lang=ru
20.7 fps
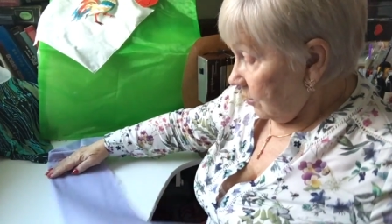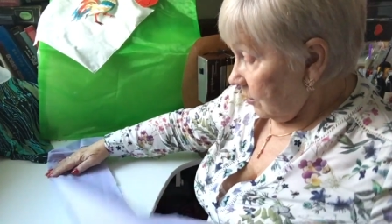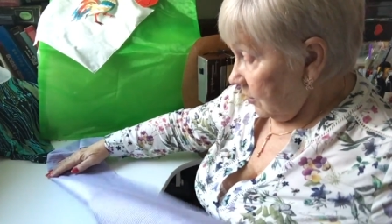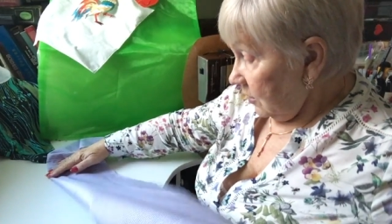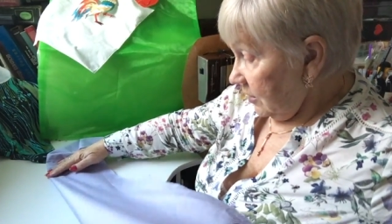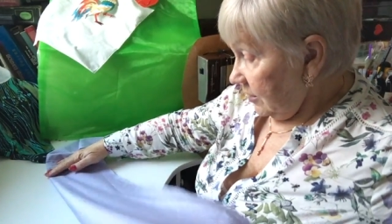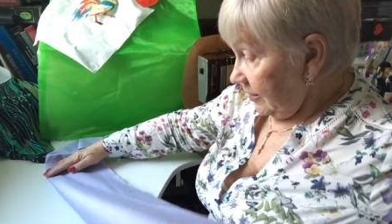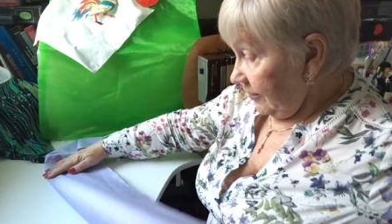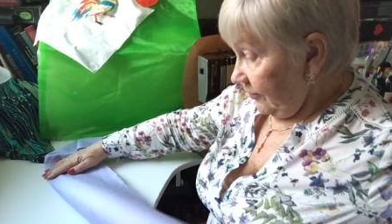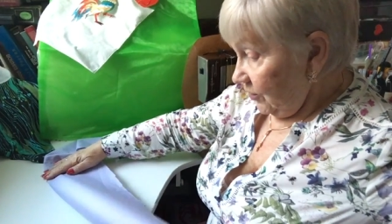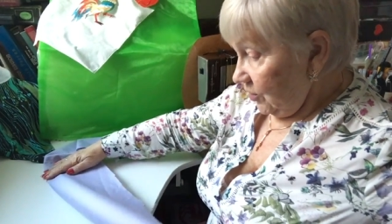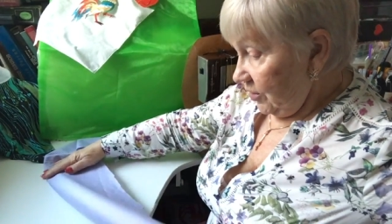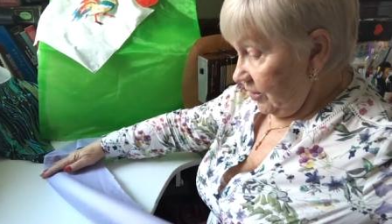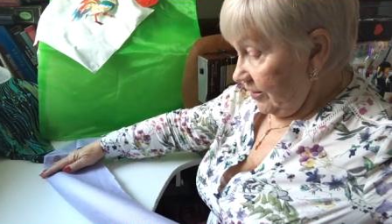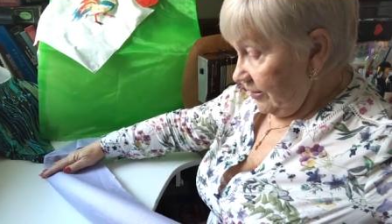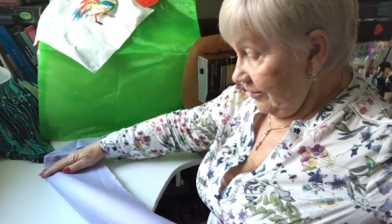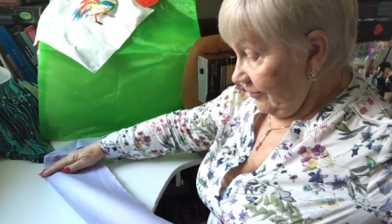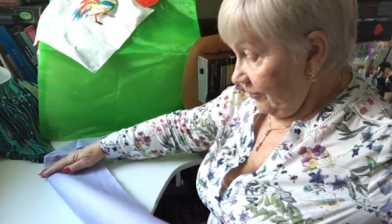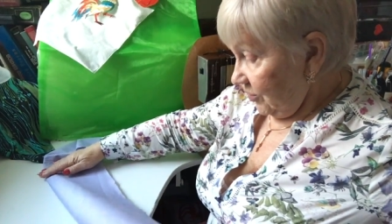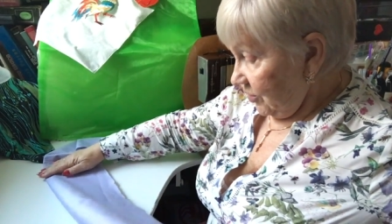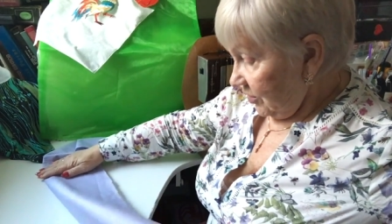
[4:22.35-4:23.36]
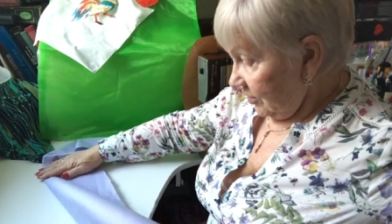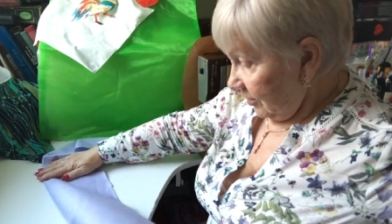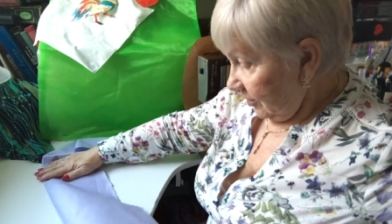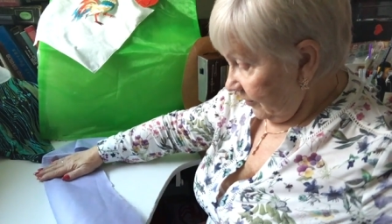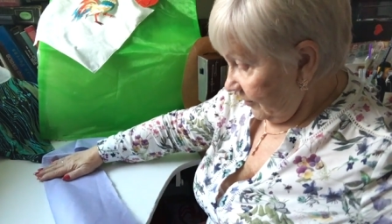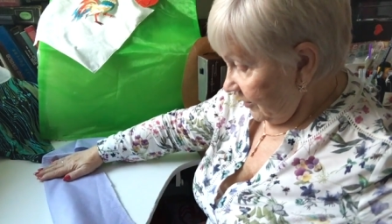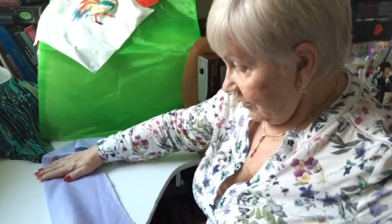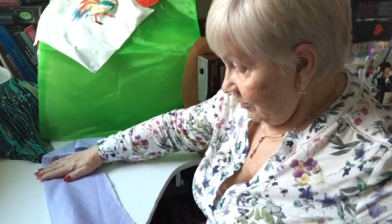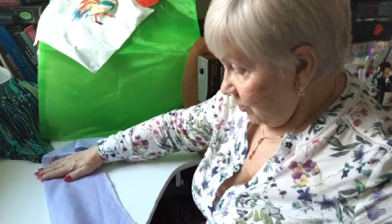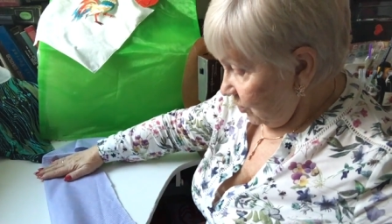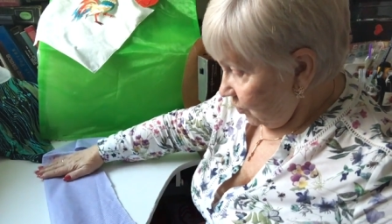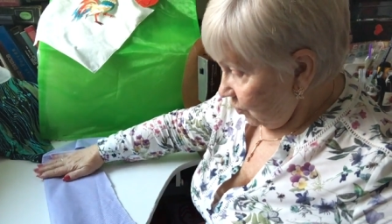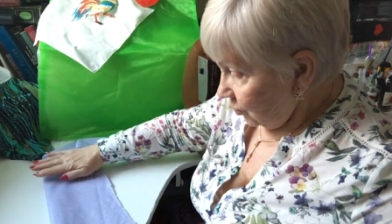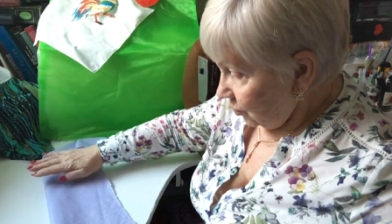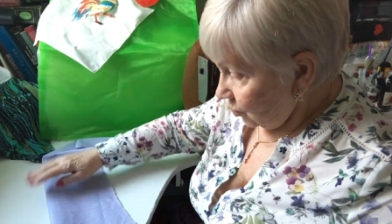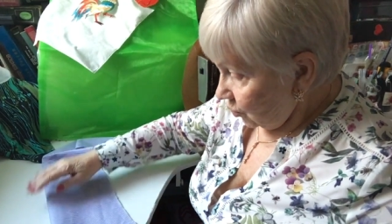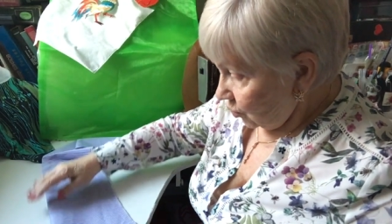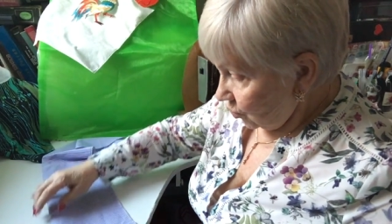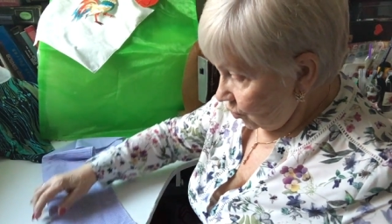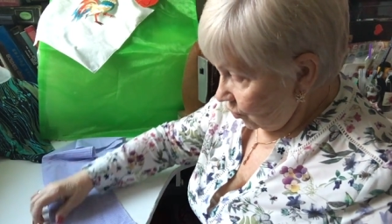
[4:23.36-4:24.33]
Если вы не ленивый человек, возьмите
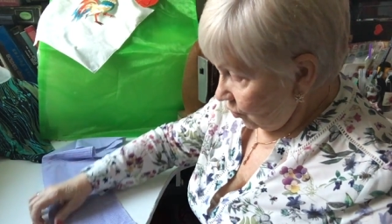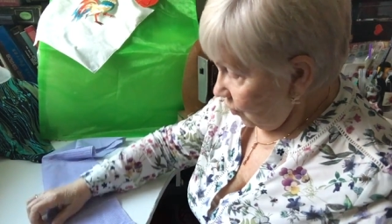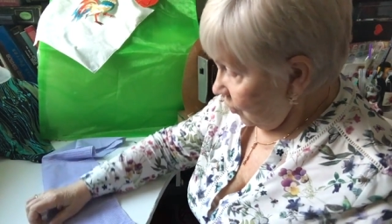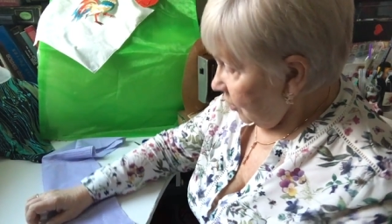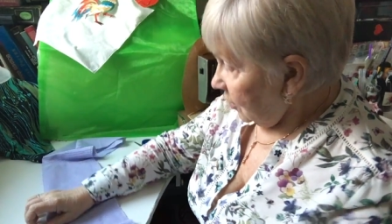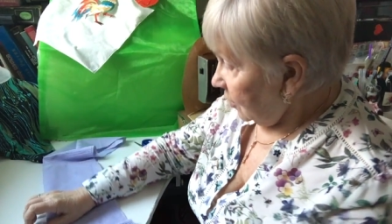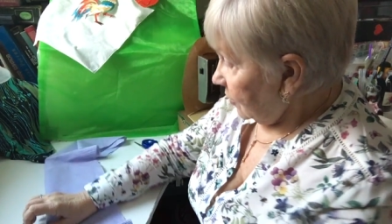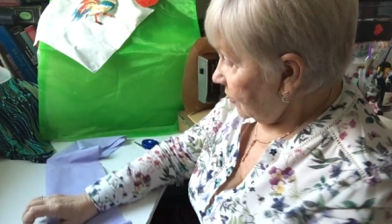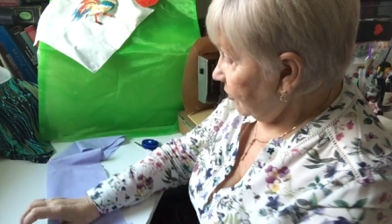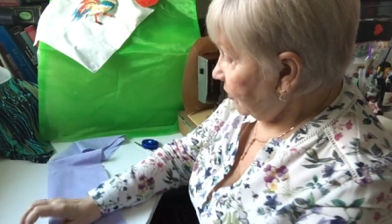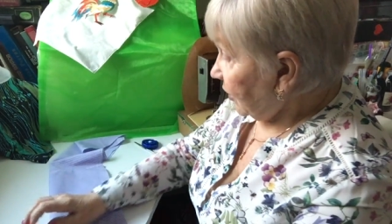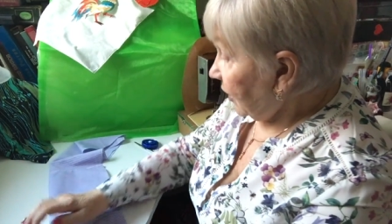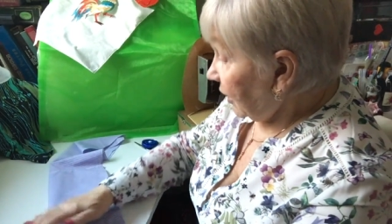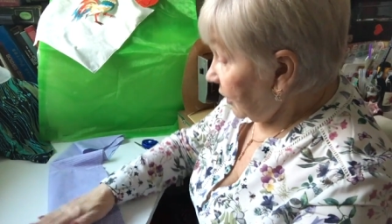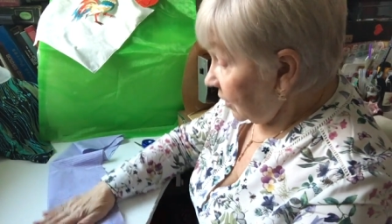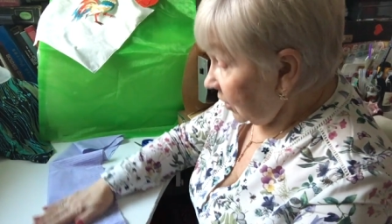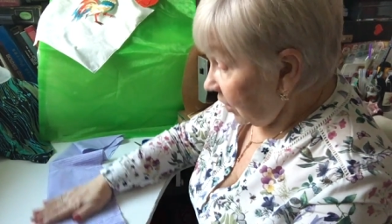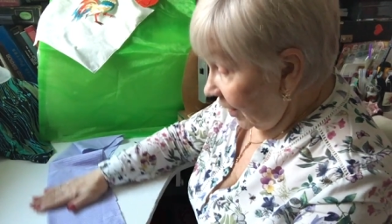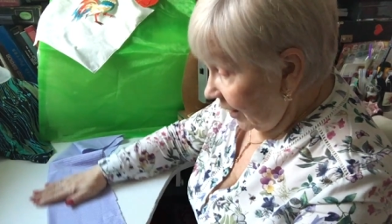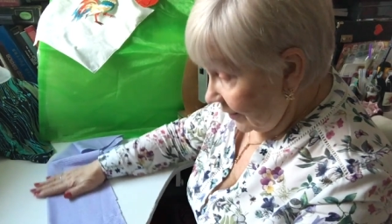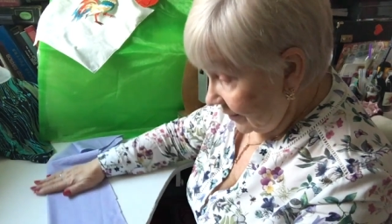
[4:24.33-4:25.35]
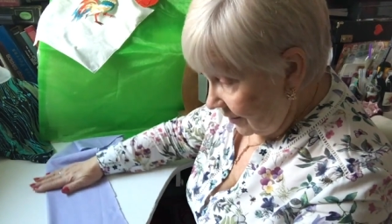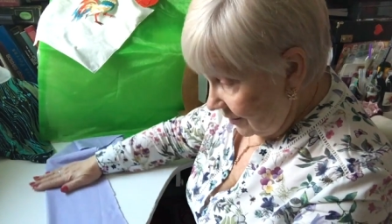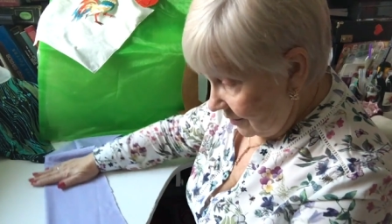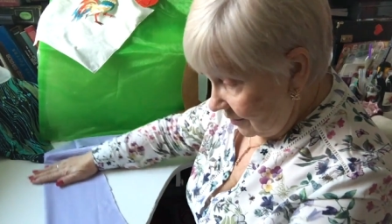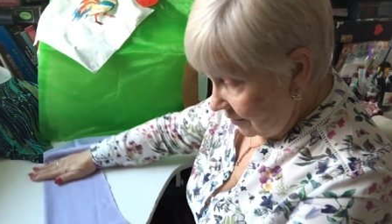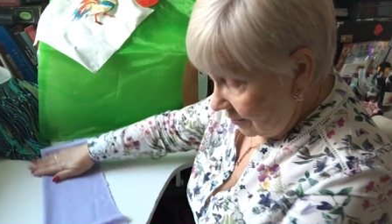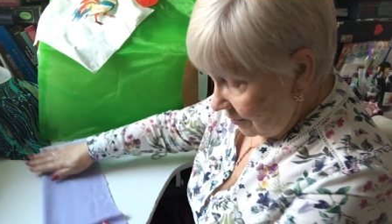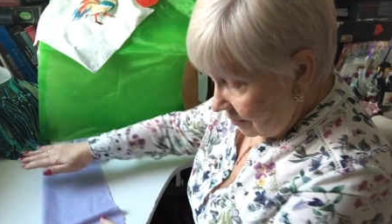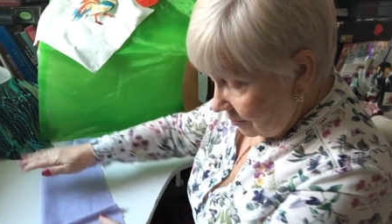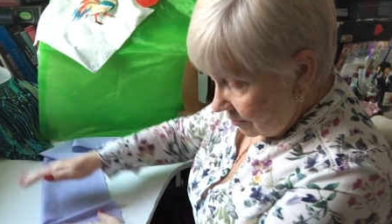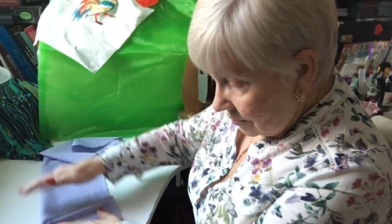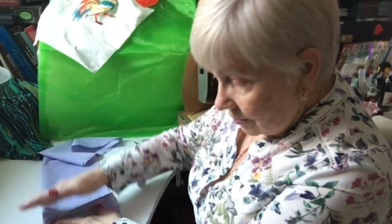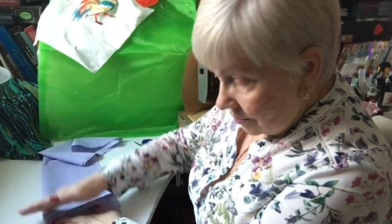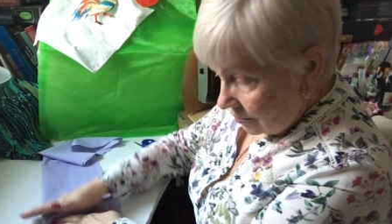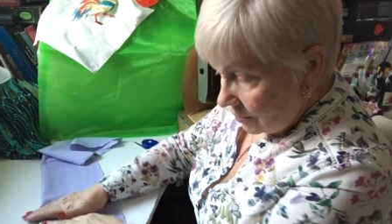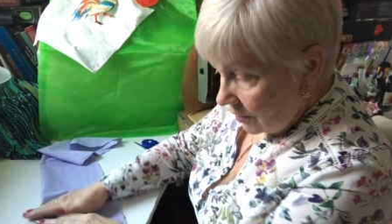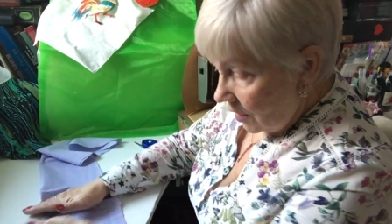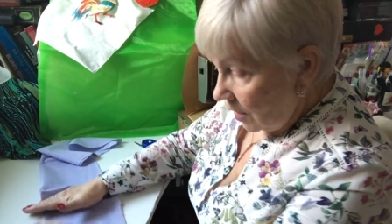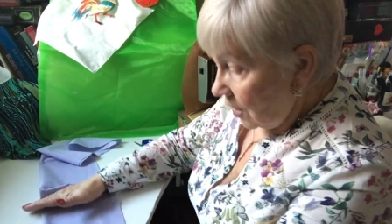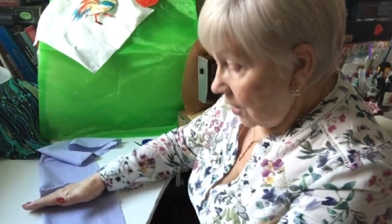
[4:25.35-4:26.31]
утюжок, прогладьте.
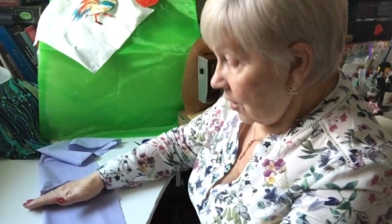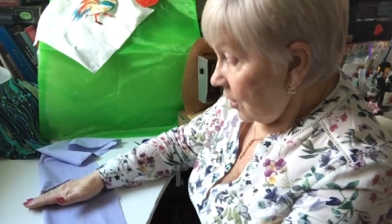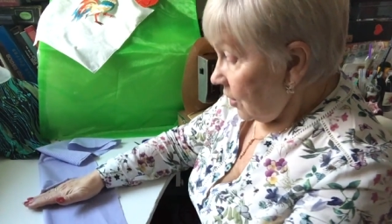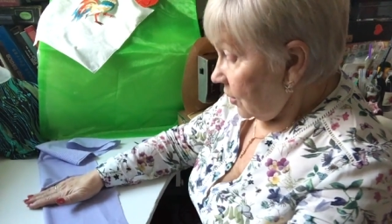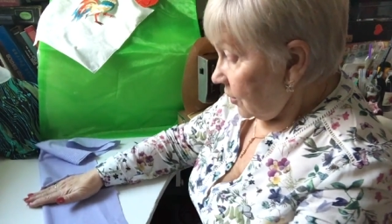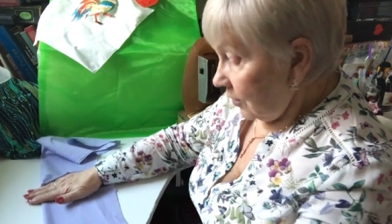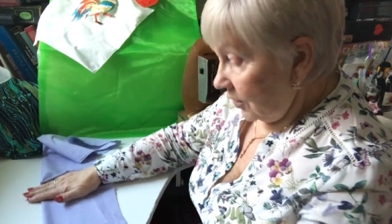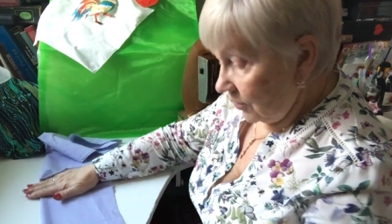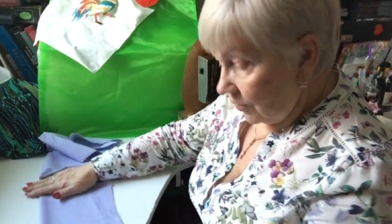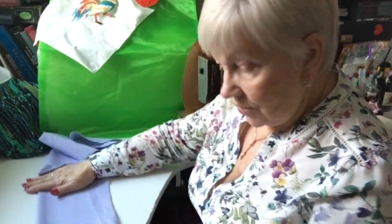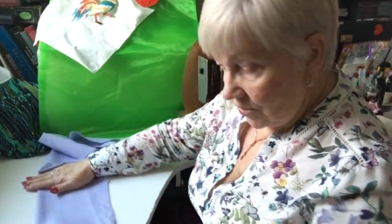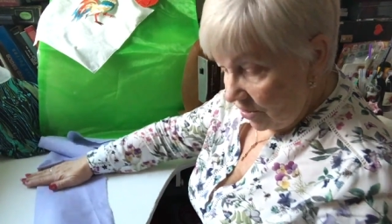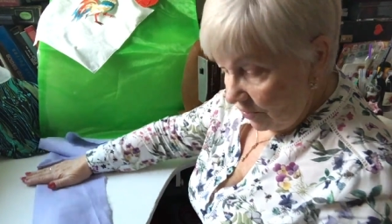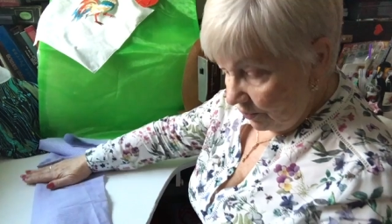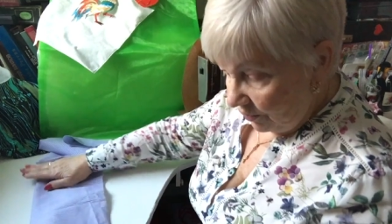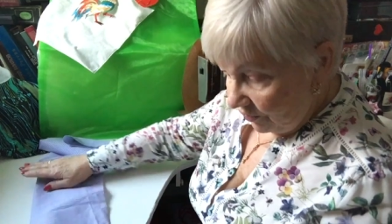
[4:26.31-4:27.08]
Это не